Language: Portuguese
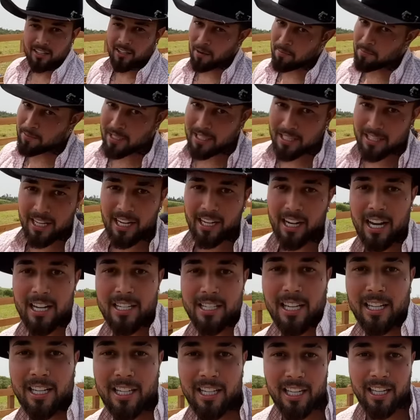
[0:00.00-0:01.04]
Eu preciso entregar
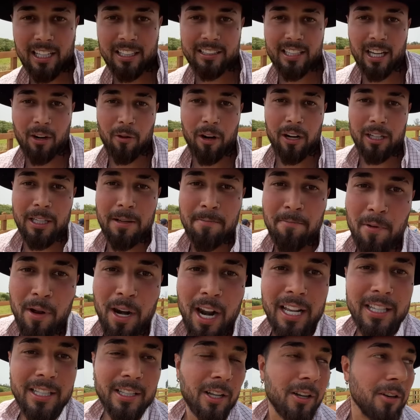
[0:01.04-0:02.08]
isso aqui antes da quarta
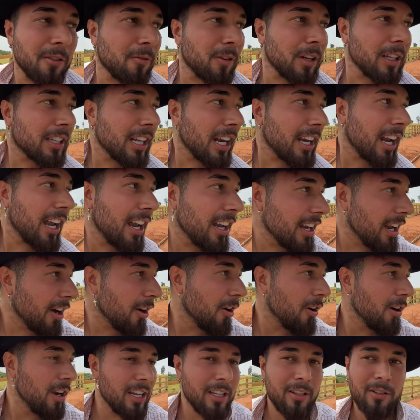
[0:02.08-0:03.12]
temporada, senão não vou entrar na, na
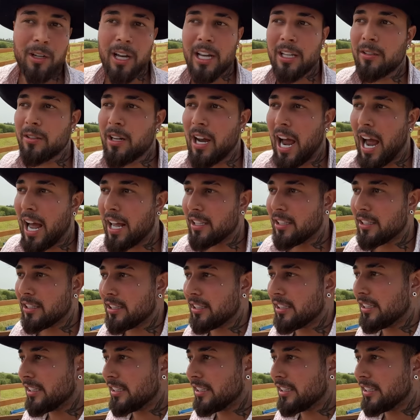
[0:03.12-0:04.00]
roleta do Rei do Gado.